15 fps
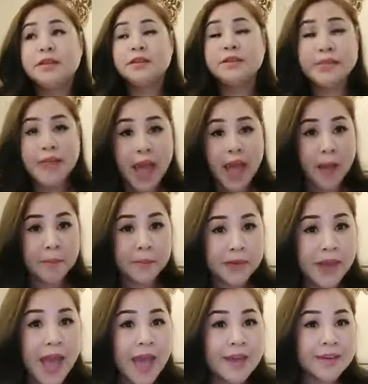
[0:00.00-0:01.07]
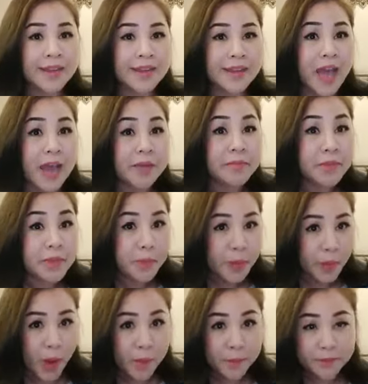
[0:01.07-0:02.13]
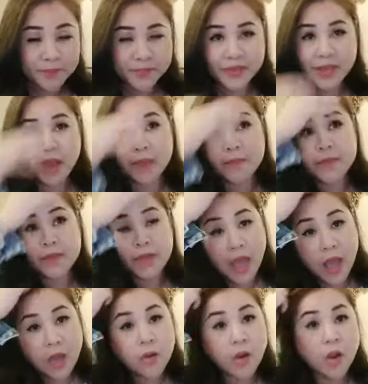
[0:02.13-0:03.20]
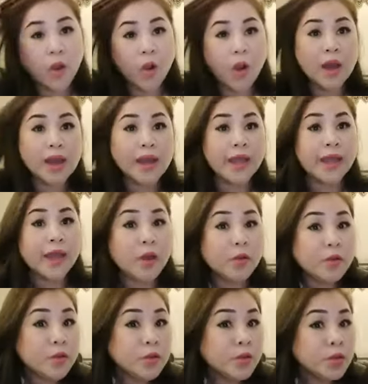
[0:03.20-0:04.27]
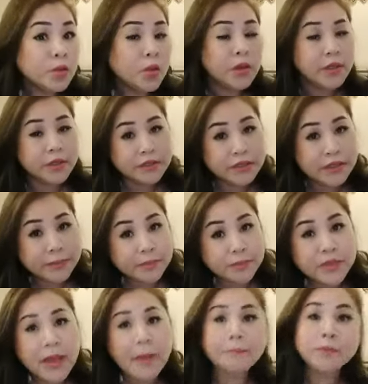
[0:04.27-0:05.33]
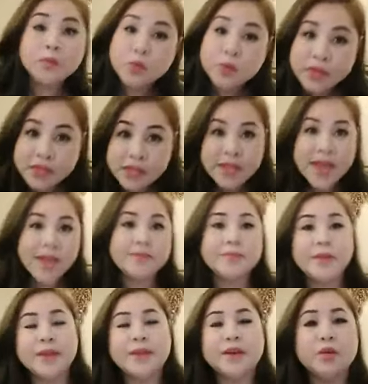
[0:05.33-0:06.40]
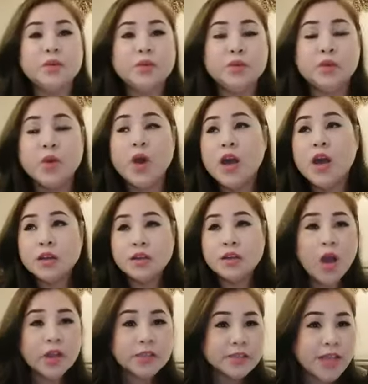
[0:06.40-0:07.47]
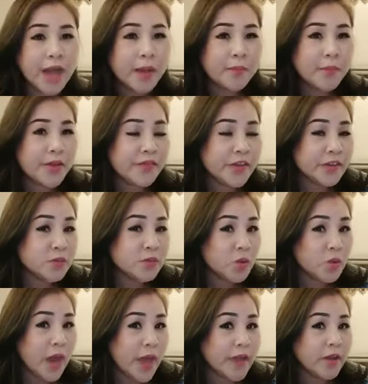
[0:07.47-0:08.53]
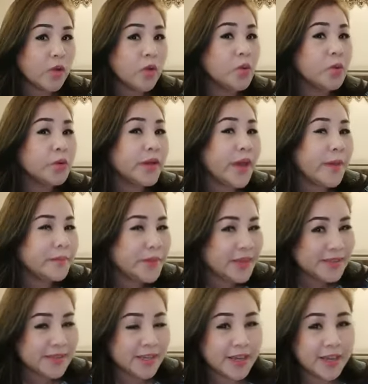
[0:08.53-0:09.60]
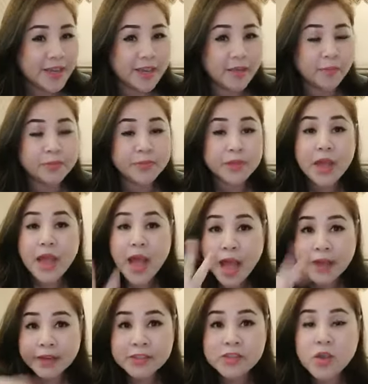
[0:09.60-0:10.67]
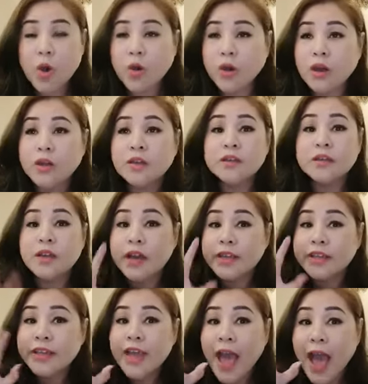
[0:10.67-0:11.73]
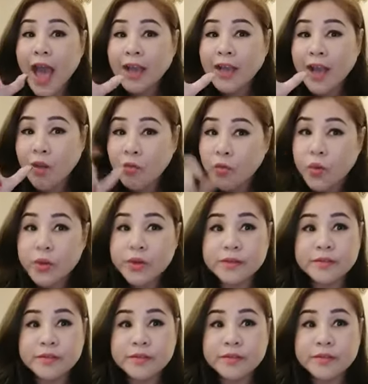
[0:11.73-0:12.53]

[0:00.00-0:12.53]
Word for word: อย่าพลาดในการมีพร็อพนะคะ มีข้าวของอะไรให้เขาดู หยิบจับนู่นนี่นั่นมาให้เขาดู ก็จะทำให้ Facebook Live ของคุณเนี่ยมีสเสน่ห์ อันที่สองก็คือ อย่ากังวล